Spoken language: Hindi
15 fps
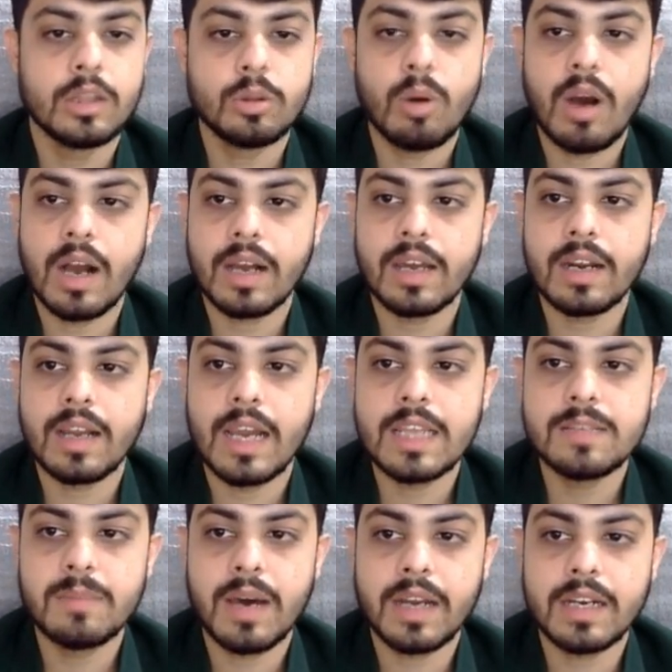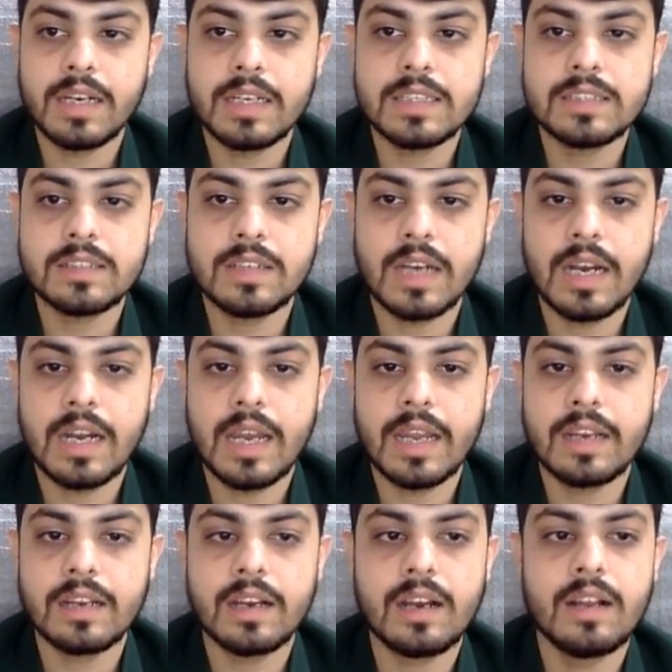तो अगर गाइज मार्केट इस ट्रेंड
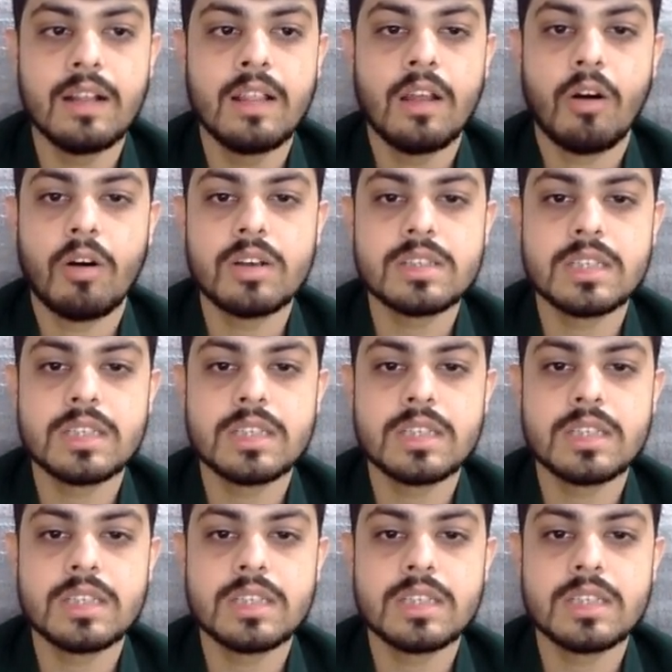लाइन का और